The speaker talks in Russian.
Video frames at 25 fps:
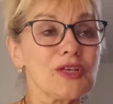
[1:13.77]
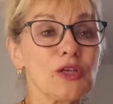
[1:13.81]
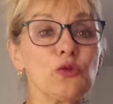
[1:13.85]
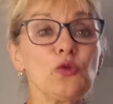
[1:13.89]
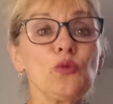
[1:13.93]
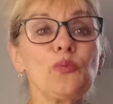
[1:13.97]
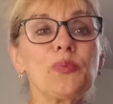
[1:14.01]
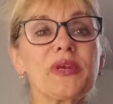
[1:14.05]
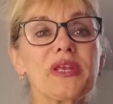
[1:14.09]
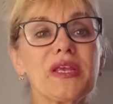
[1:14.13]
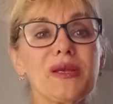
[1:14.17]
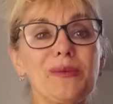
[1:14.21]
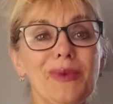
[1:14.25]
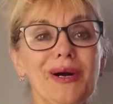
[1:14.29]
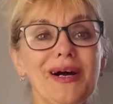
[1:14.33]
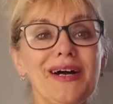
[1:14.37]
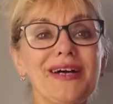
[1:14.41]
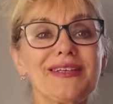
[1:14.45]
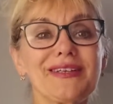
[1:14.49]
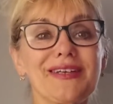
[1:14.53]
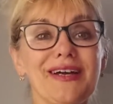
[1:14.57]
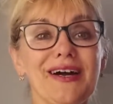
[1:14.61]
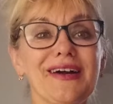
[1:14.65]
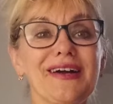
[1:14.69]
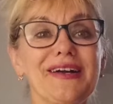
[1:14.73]
ну,
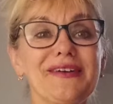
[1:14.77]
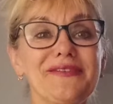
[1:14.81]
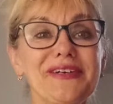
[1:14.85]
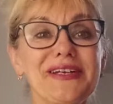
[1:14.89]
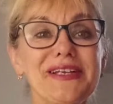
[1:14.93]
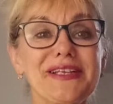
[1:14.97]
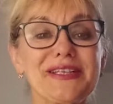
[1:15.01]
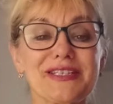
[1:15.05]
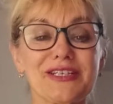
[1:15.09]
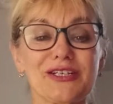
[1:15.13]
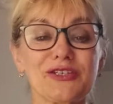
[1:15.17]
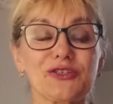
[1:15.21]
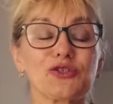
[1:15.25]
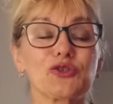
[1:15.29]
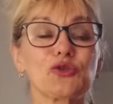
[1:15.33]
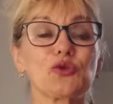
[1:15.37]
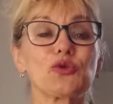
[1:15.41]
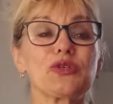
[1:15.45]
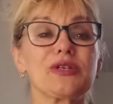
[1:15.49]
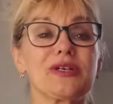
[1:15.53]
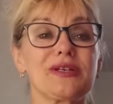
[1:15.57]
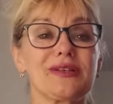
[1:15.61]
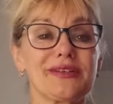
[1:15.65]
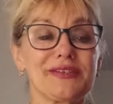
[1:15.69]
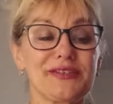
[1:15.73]
принимает, как говорится, что
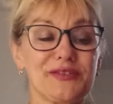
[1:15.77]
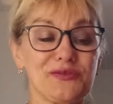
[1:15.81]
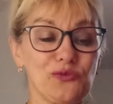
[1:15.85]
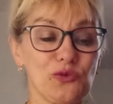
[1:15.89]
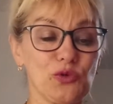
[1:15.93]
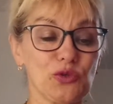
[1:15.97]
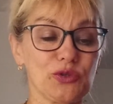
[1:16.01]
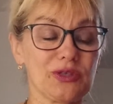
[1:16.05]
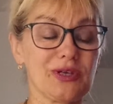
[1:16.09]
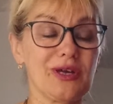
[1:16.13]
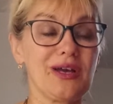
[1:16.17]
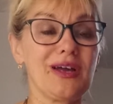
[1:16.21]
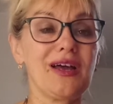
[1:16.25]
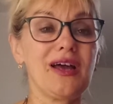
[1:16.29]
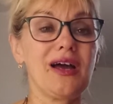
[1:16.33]
делать, вот.